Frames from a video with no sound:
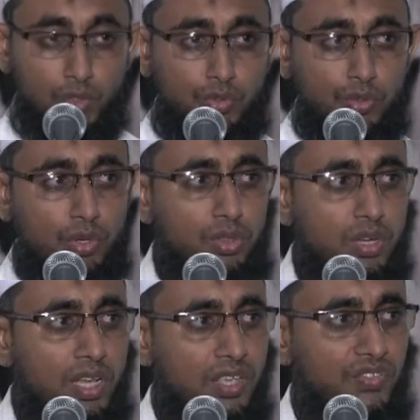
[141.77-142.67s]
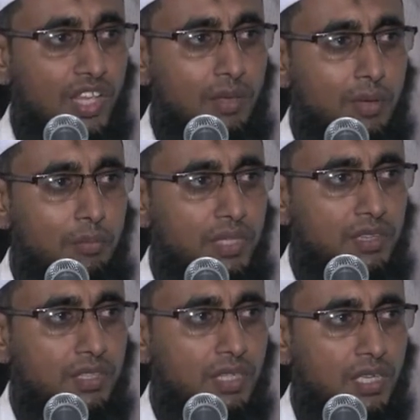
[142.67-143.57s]
சூரத்துல் அஹாப்
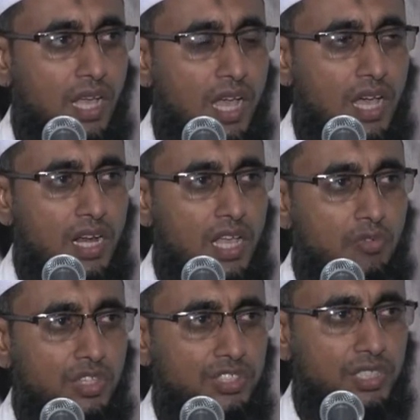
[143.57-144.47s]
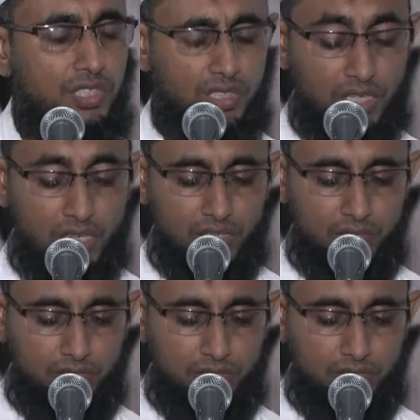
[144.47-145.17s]
ஐம்பத்து ஆறா வசனத்திலே